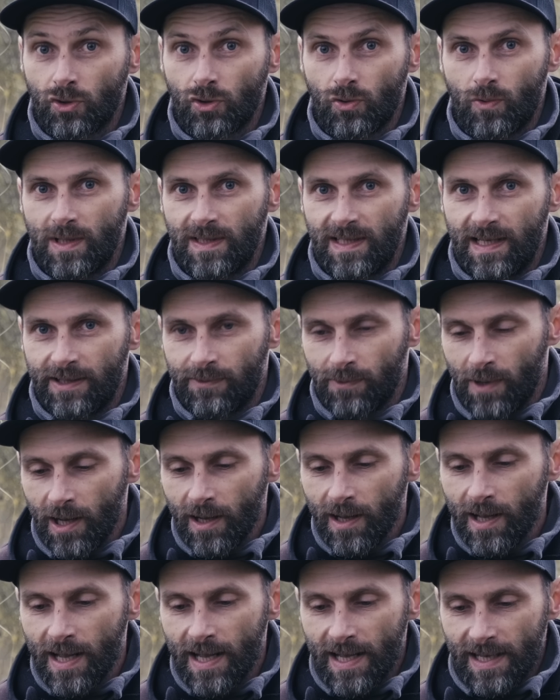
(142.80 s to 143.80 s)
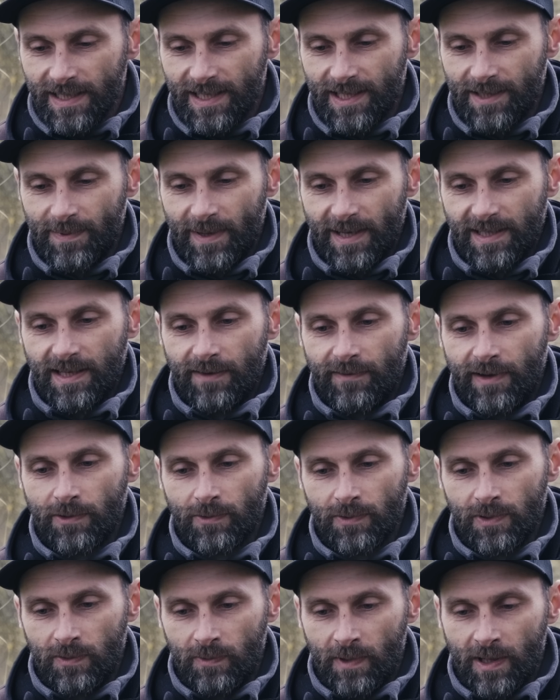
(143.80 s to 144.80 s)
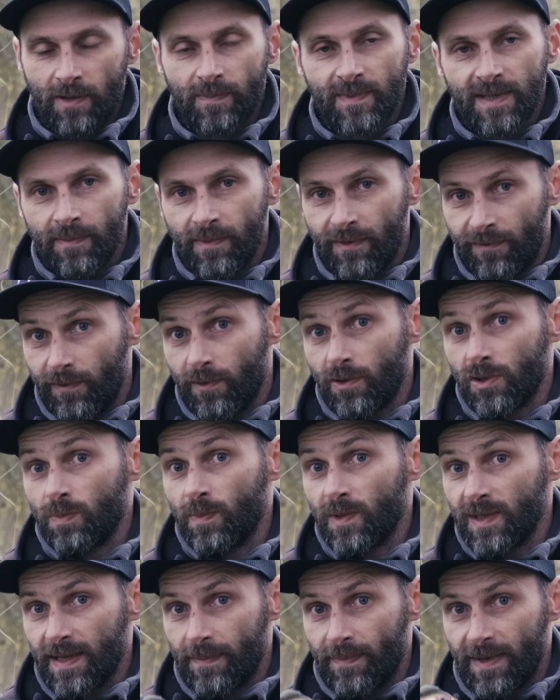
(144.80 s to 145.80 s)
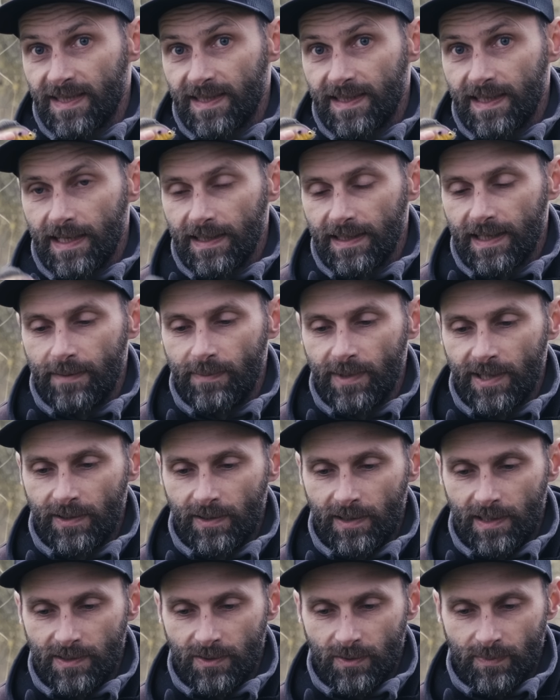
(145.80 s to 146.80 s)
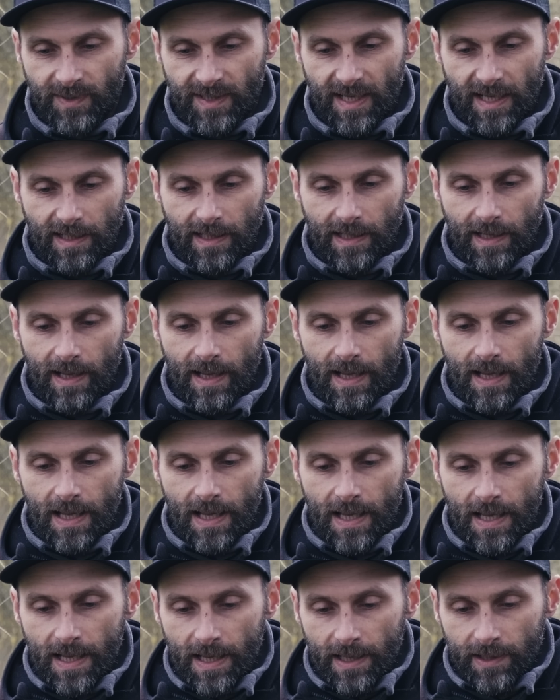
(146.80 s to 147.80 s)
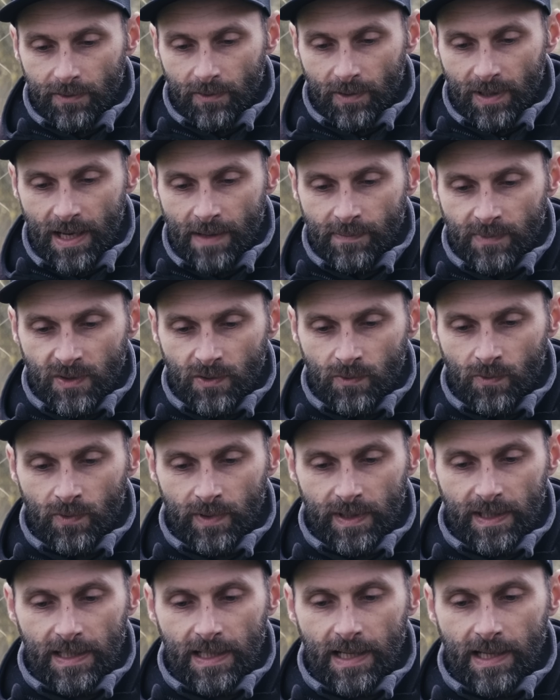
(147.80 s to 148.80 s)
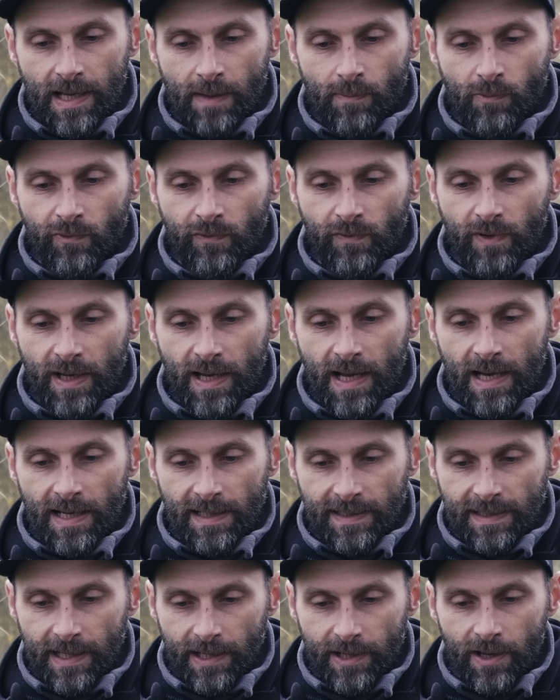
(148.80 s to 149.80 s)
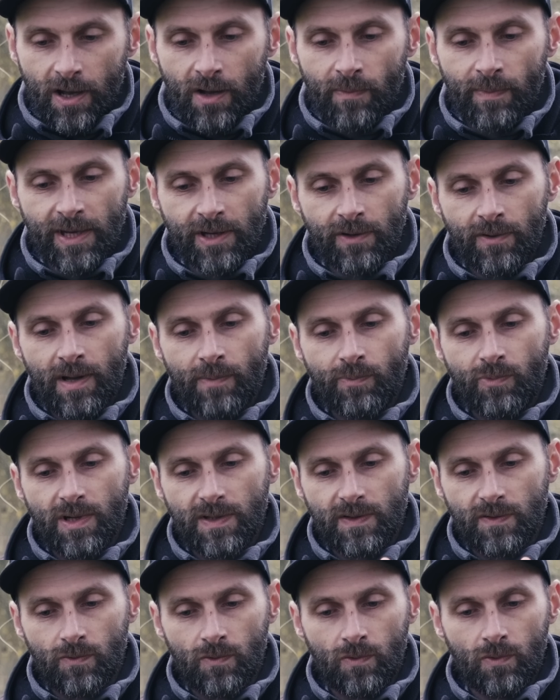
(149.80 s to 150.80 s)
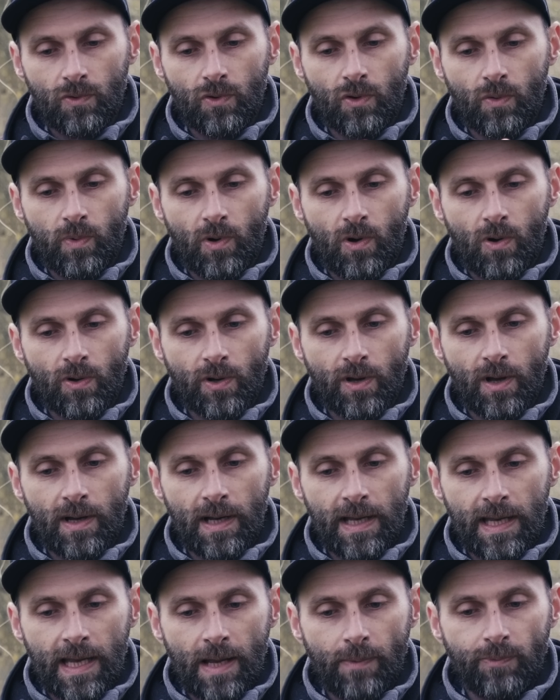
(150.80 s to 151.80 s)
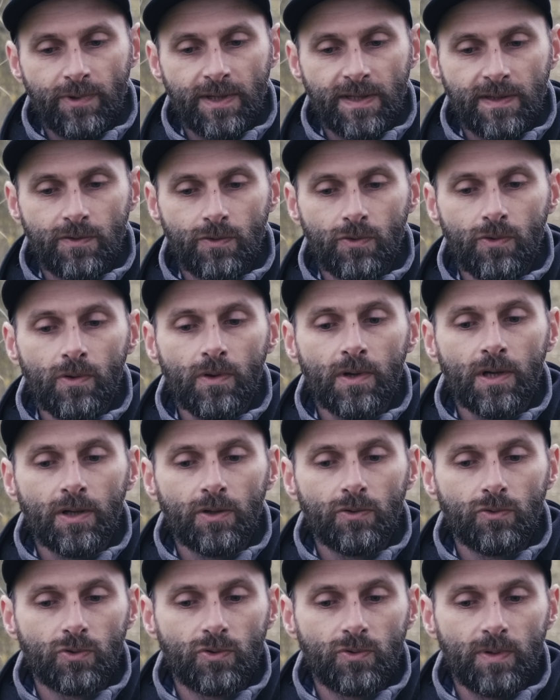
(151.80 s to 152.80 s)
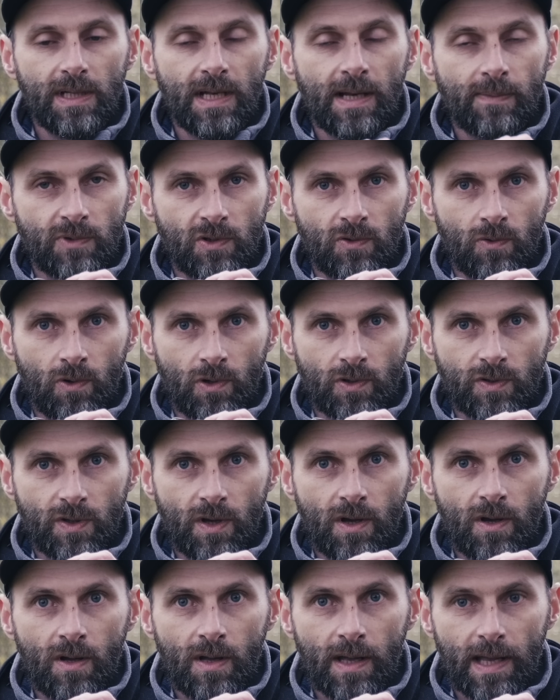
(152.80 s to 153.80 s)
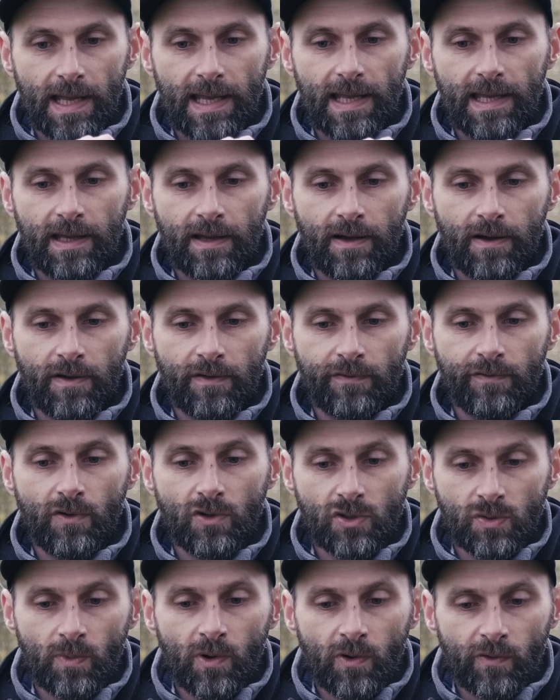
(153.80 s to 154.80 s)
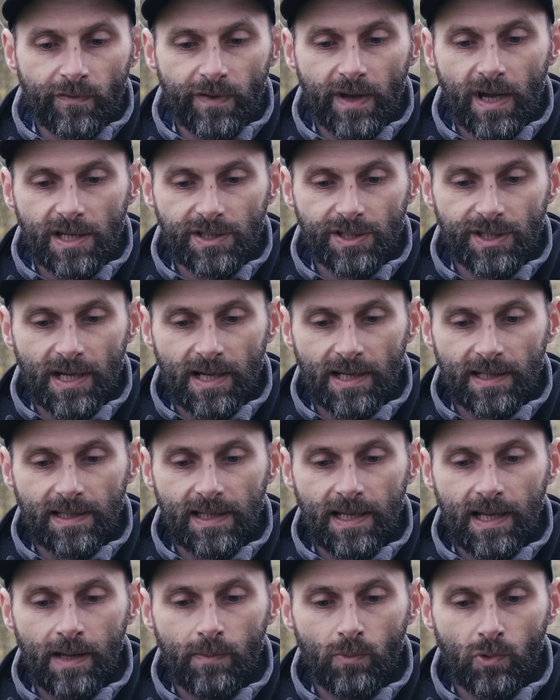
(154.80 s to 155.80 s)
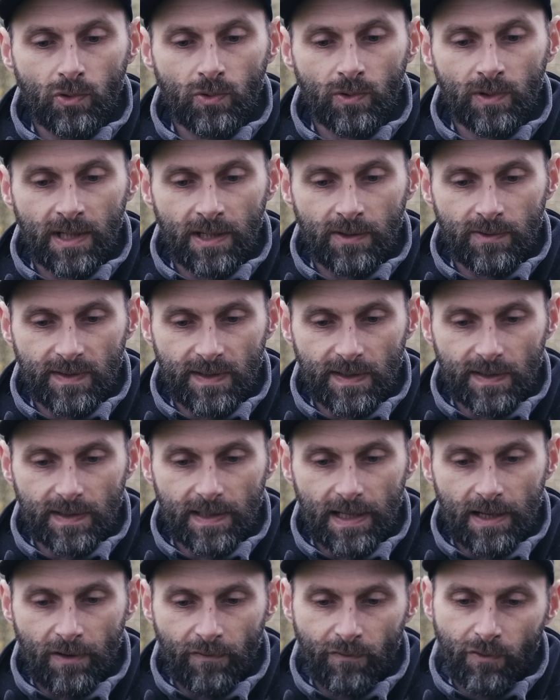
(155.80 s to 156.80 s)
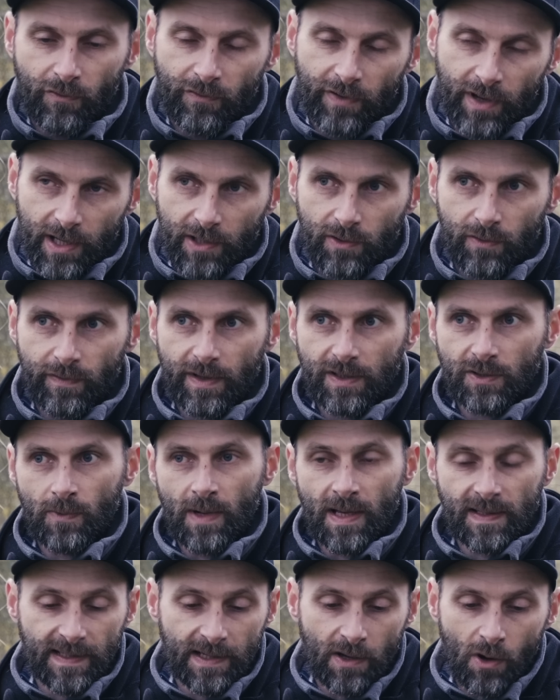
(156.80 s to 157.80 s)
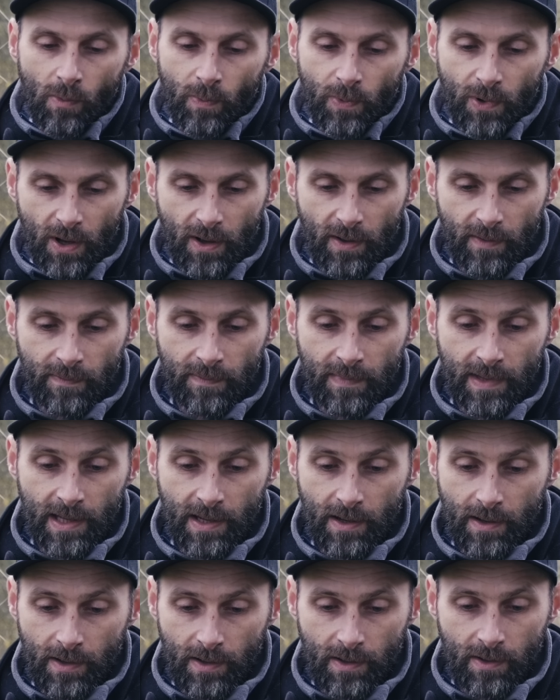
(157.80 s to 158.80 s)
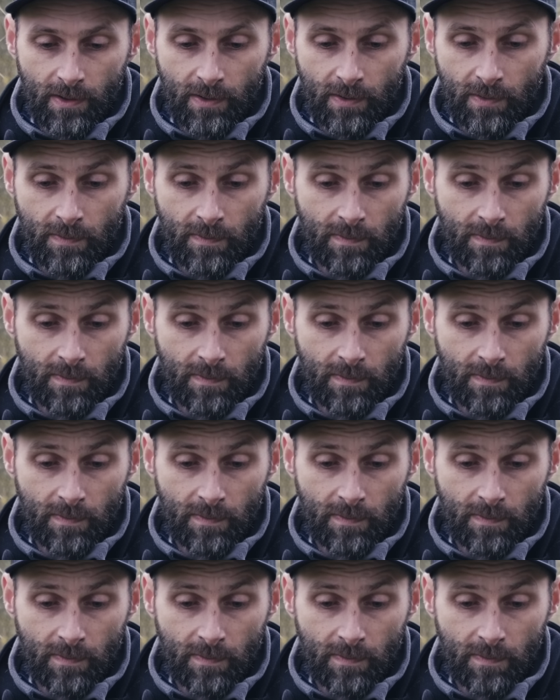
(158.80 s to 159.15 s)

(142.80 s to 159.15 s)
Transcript: je croise les doigts, j'espère que ça va continuer comme ça, mais franchement, ça passe très très bien dans les obstacles. Donc l'hameçon, il est camouflé à l'intérieur, mais quand un poisson le prend en gueule et appuie dessus, tout de suite l'hameçon ressort et euh, franchement au ferrage il y a un très beau taux de réussite. Alors il faut ferrer de façon assez ample euh,